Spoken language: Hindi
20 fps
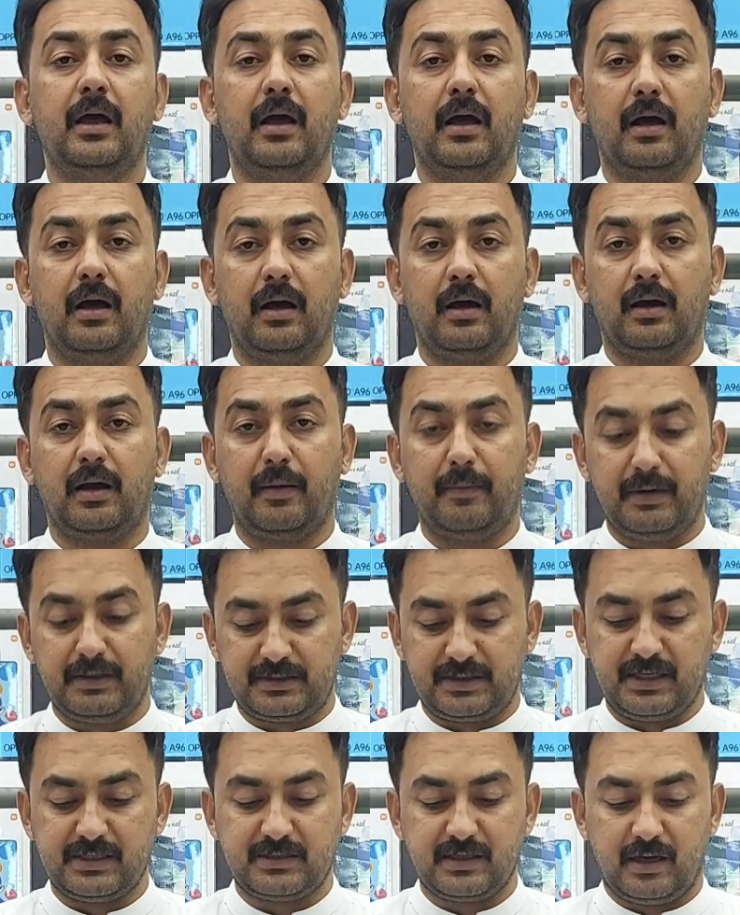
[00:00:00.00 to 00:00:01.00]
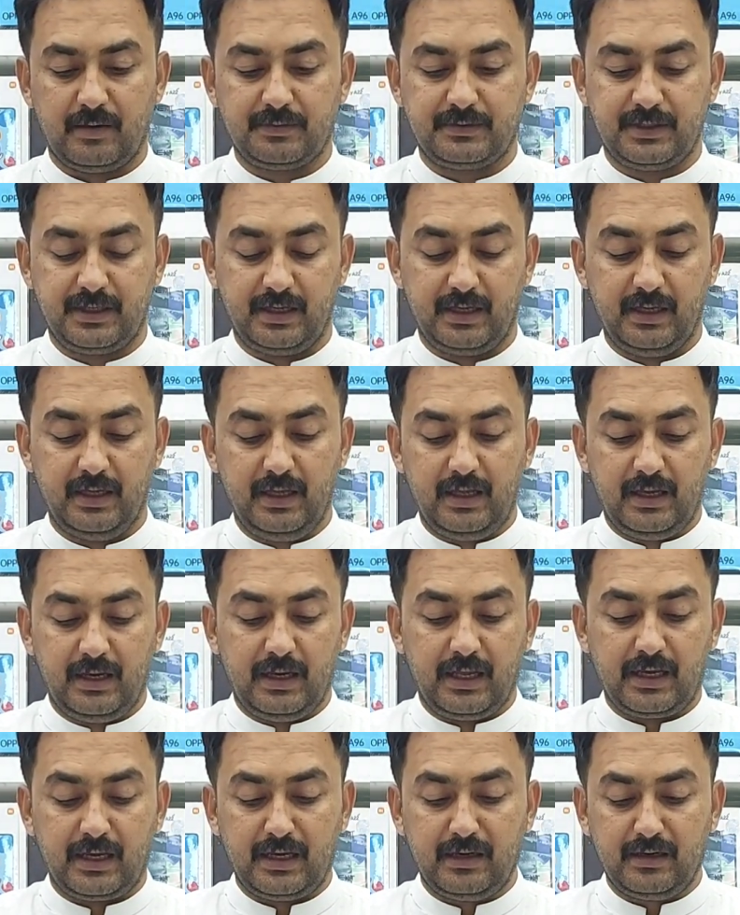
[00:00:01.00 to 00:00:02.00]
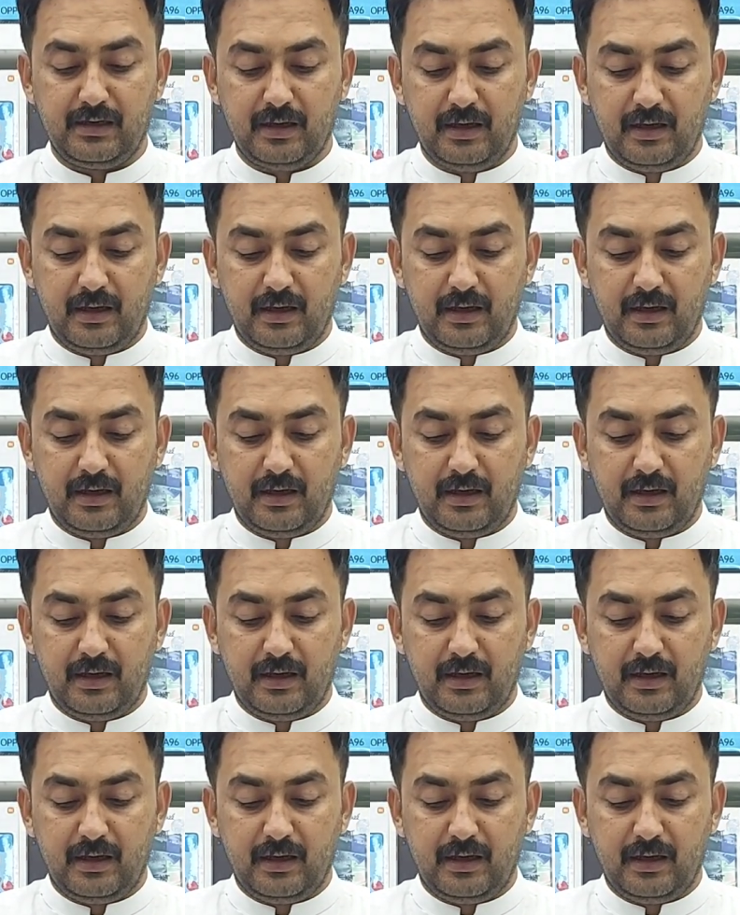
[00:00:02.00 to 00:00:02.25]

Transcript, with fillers: कमेंट्स के हिसाब से लेकिन